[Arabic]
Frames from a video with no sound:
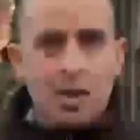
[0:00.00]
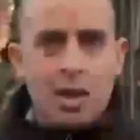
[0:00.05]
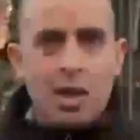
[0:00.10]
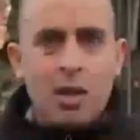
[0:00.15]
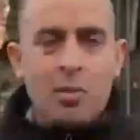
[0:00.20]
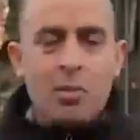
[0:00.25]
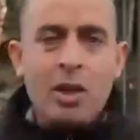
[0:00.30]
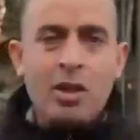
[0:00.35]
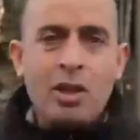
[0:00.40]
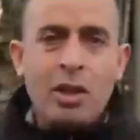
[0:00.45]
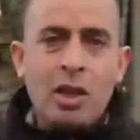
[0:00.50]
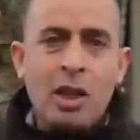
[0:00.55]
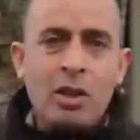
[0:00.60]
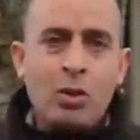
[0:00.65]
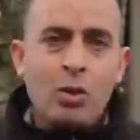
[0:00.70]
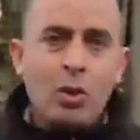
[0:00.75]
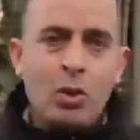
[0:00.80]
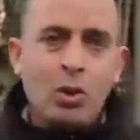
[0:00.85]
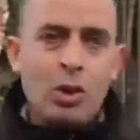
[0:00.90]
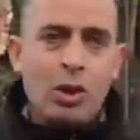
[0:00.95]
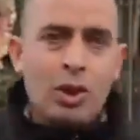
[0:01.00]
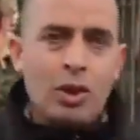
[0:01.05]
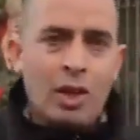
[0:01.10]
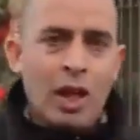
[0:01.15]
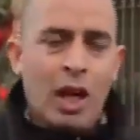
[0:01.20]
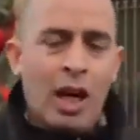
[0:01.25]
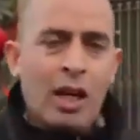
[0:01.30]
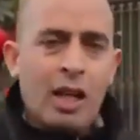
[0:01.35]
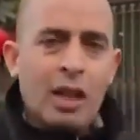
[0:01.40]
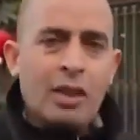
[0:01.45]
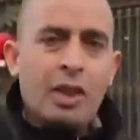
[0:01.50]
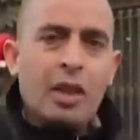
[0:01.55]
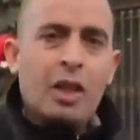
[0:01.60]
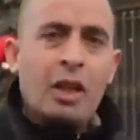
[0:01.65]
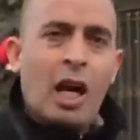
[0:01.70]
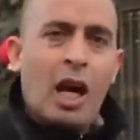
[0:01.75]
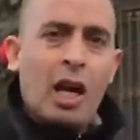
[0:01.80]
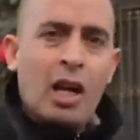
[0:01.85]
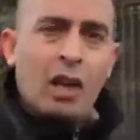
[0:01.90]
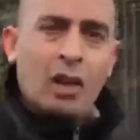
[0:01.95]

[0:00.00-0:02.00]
مدينة أوديسا التي كانت